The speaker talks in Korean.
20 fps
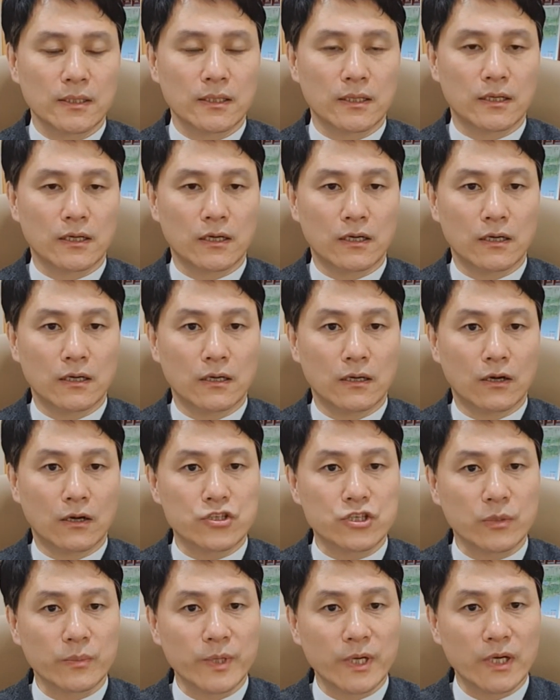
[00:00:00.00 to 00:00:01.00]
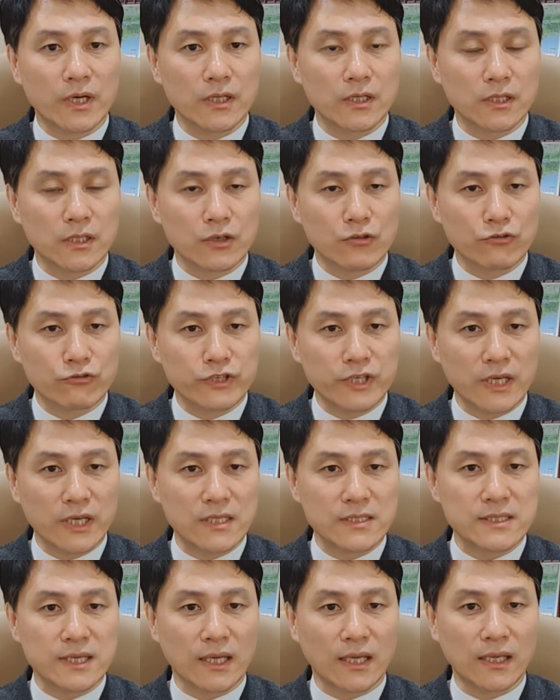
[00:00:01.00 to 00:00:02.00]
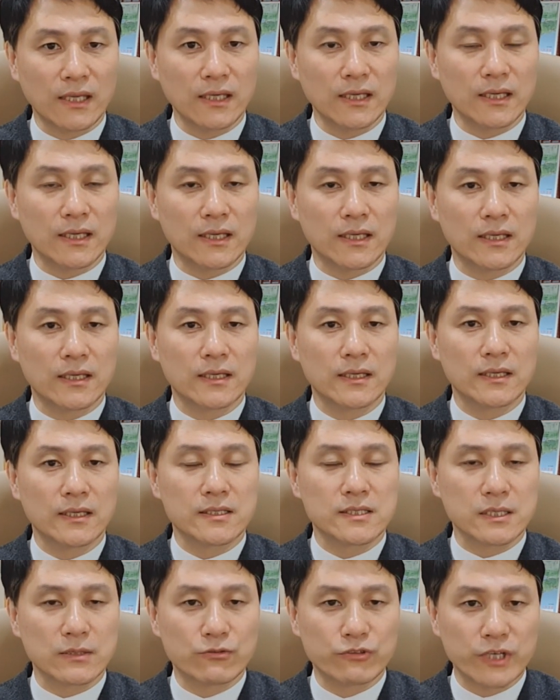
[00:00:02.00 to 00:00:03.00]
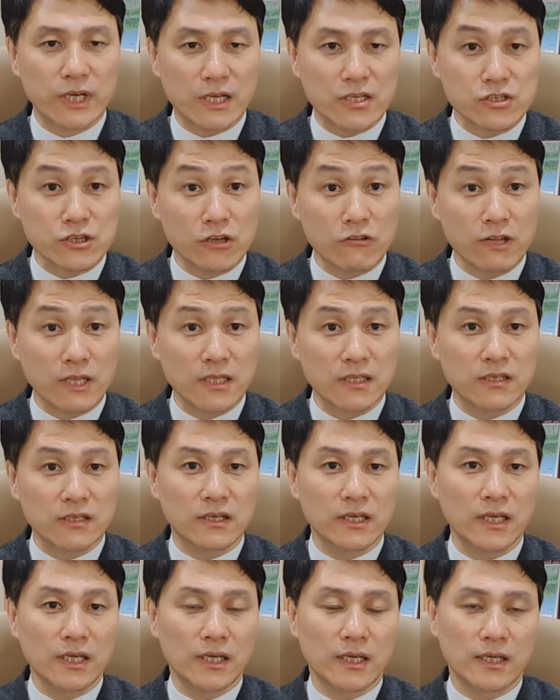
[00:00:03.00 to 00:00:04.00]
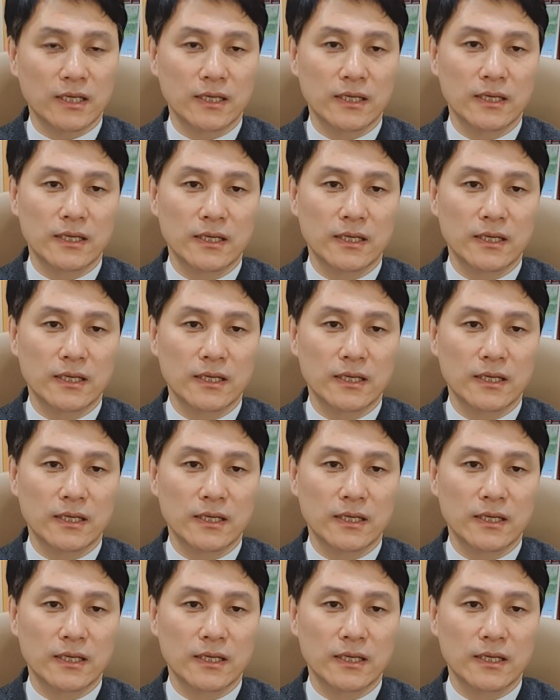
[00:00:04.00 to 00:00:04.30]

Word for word: 어, 어쩌면 우리의 인생이 지금 우리가 처한 환경이